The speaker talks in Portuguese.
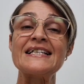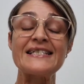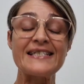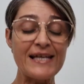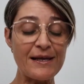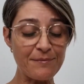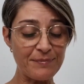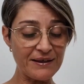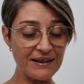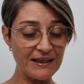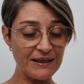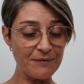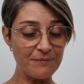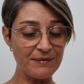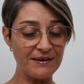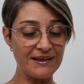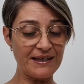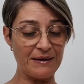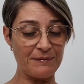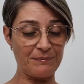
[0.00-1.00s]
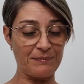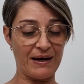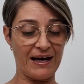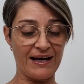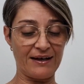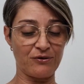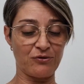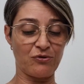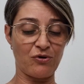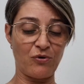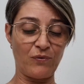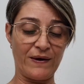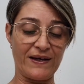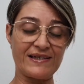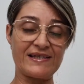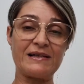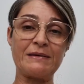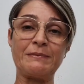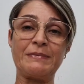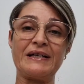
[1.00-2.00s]
Sempre que me deparo com
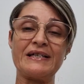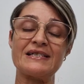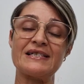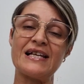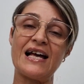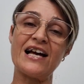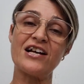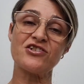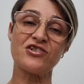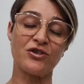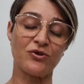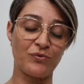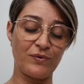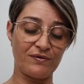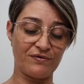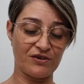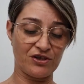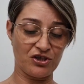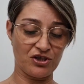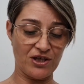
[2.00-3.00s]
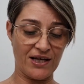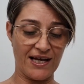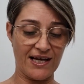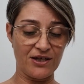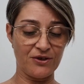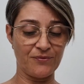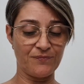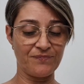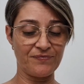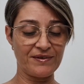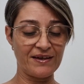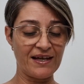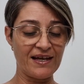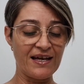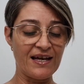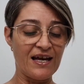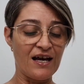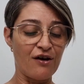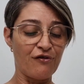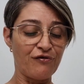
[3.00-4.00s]
essa passagem do Evangelho,
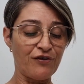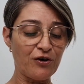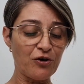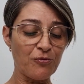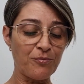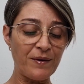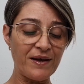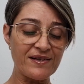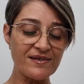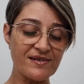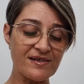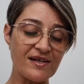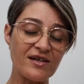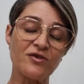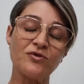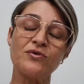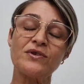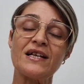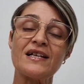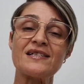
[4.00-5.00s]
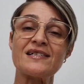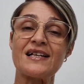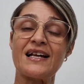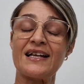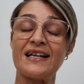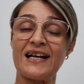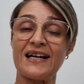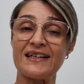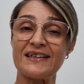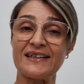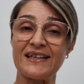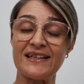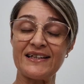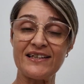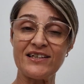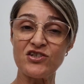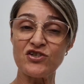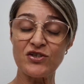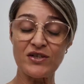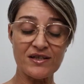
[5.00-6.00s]
fico pensando nas
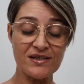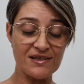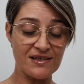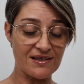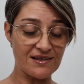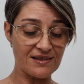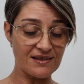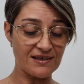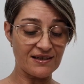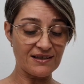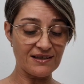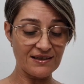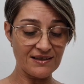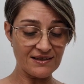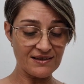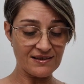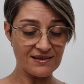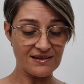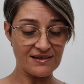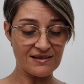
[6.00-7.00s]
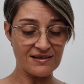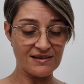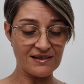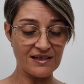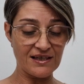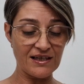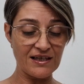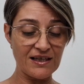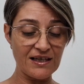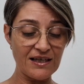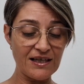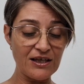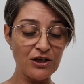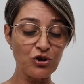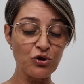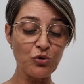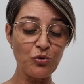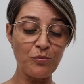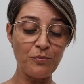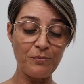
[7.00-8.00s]
características das crianças
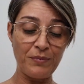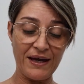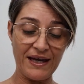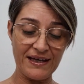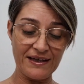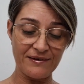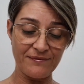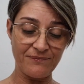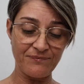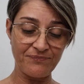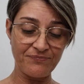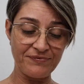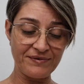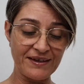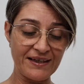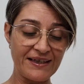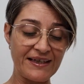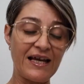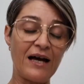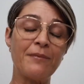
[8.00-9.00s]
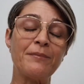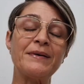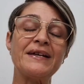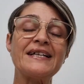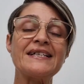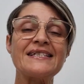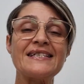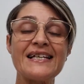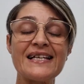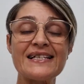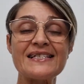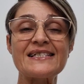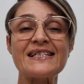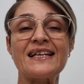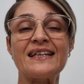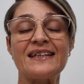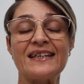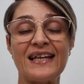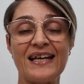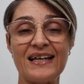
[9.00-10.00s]
e no bem que a
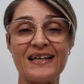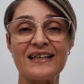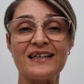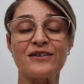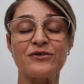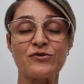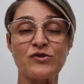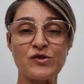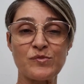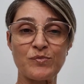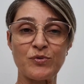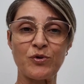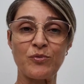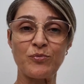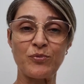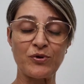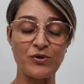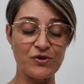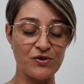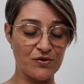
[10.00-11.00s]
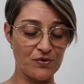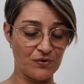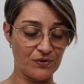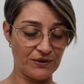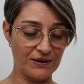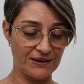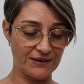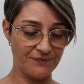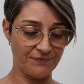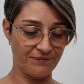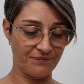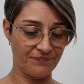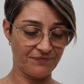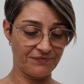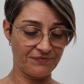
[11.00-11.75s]
presença dela nos proporciona.